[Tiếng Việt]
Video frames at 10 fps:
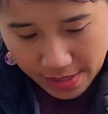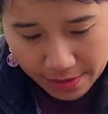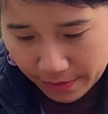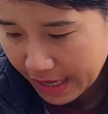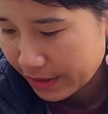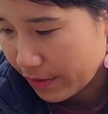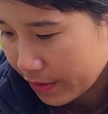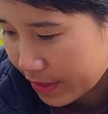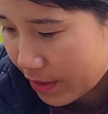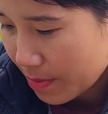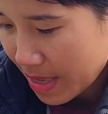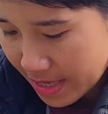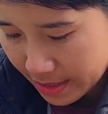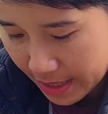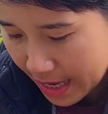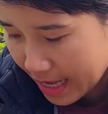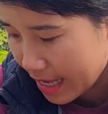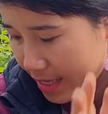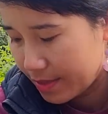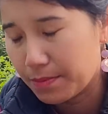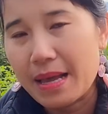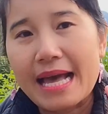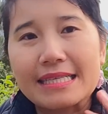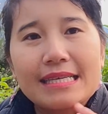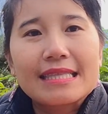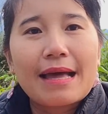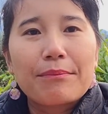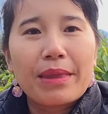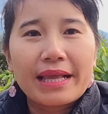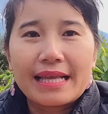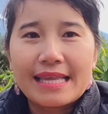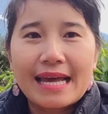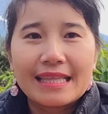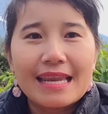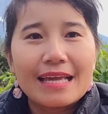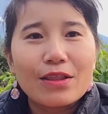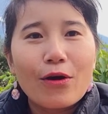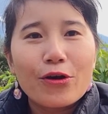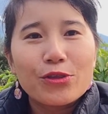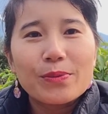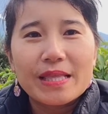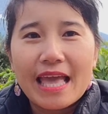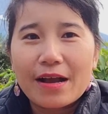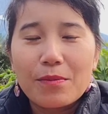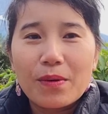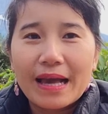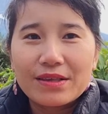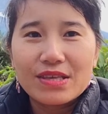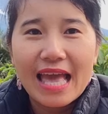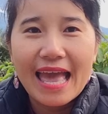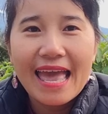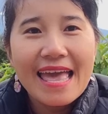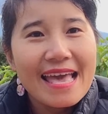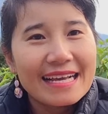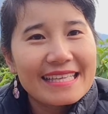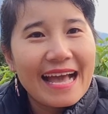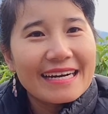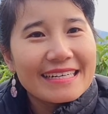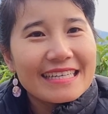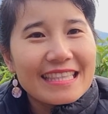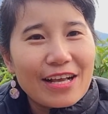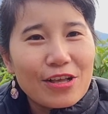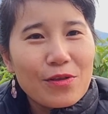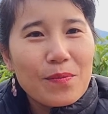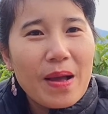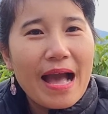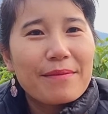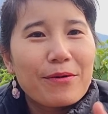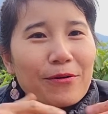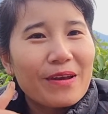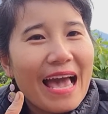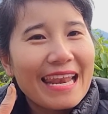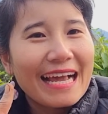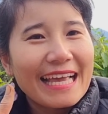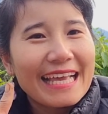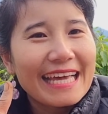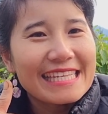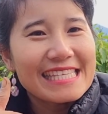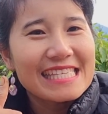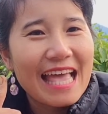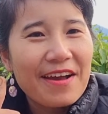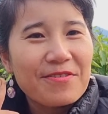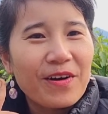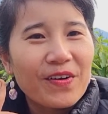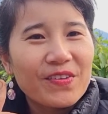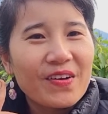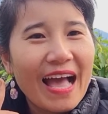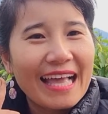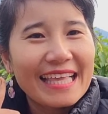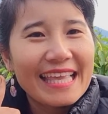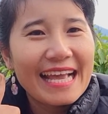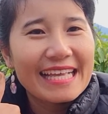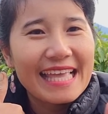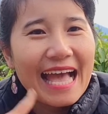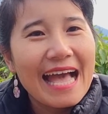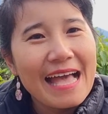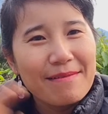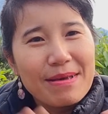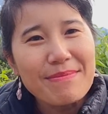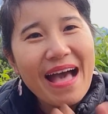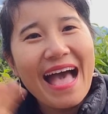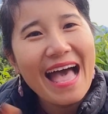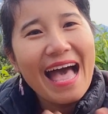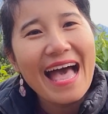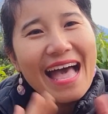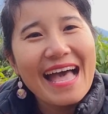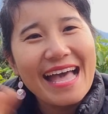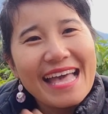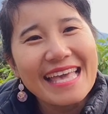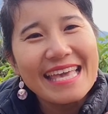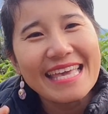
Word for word: nhiều quá rồi Thôi bây giờ hả Nhung Hà xin tạm biệt cả nhà tới đây thôi Chúc cả nhà có một ngày vui vẻ Cả nhà ơi tặng cho Nhung Hà một like đăng ký kênh Chia sẻ ủng hộ Nhung Hà với nhé cả nhà Bye bye